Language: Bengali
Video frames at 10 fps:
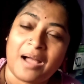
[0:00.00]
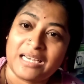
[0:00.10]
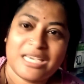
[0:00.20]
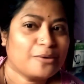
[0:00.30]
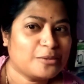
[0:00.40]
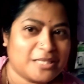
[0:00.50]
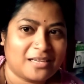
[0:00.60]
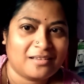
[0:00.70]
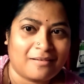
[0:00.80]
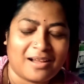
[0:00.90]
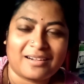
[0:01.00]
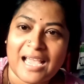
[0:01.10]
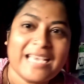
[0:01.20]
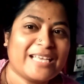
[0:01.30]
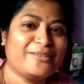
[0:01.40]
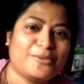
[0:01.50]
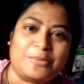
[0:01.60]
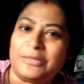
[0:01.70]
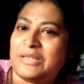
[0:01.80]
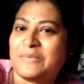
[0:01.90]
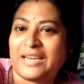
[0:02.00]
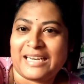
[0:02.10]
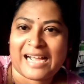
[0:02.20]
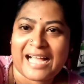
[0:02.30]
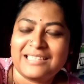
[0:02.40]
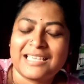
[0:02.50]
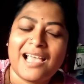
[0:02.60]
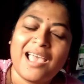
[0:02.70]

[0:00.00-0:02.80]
মানিয়ে গুছিয়ে নেওয়াটাই কিন্তু বুদ্ধিমানের কাজ